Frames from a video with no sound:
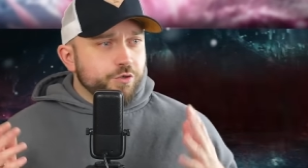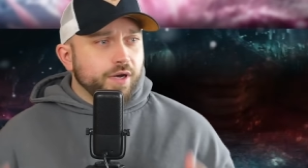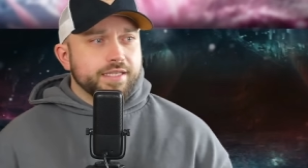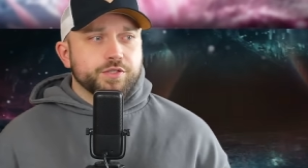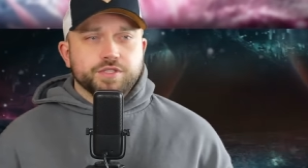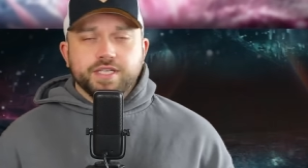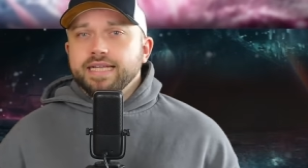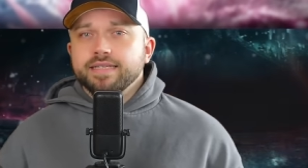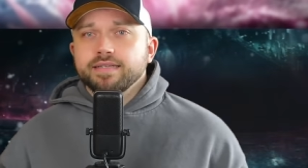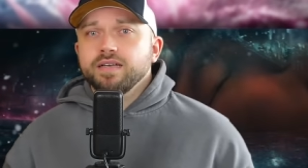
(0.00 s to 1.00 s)
Tür
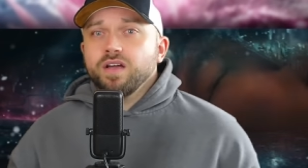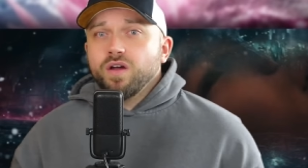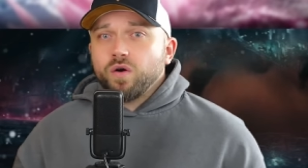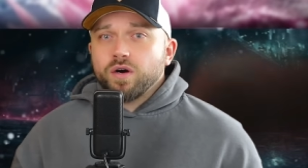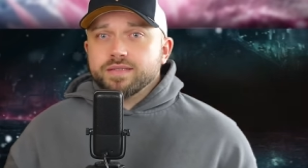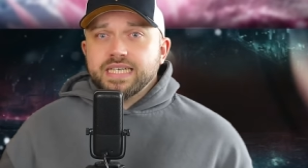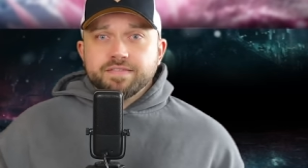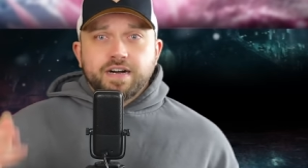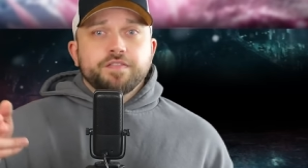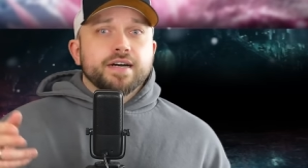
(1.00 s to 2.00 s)
einzutreten und dir
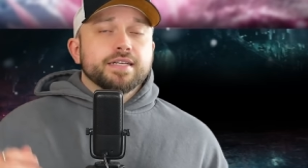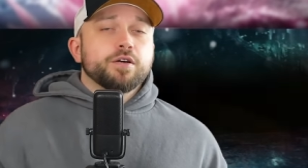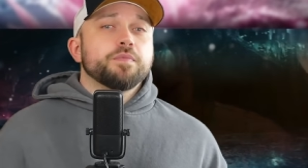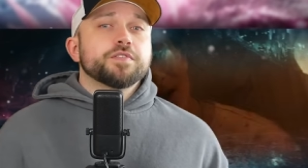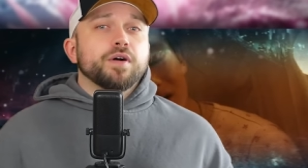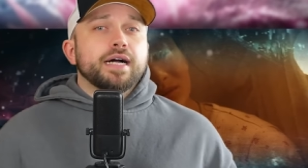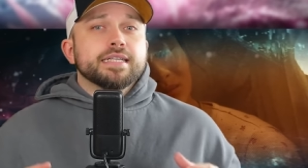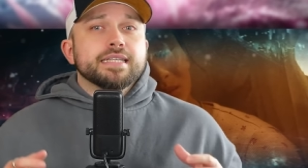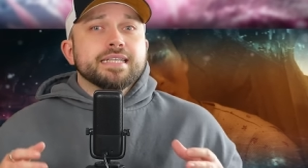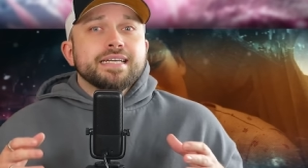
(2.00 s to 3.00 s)
eine Waffe an den Kopf zu
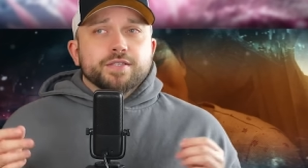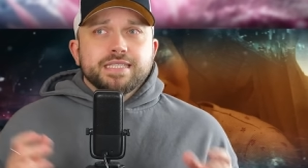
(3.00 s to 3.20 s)
halten. Aus